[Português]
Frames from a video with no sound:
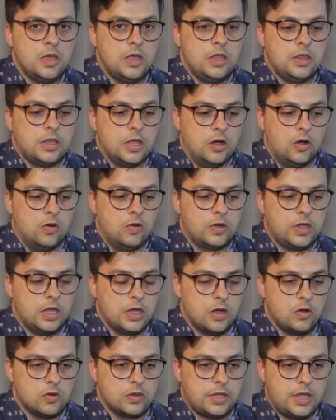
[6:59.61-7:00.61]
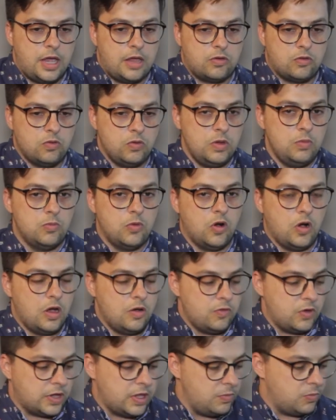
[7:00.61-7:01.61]
Então, o que, que acontece? O
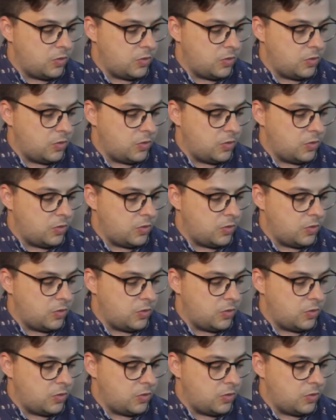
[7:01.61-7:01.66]
imóvel aqui em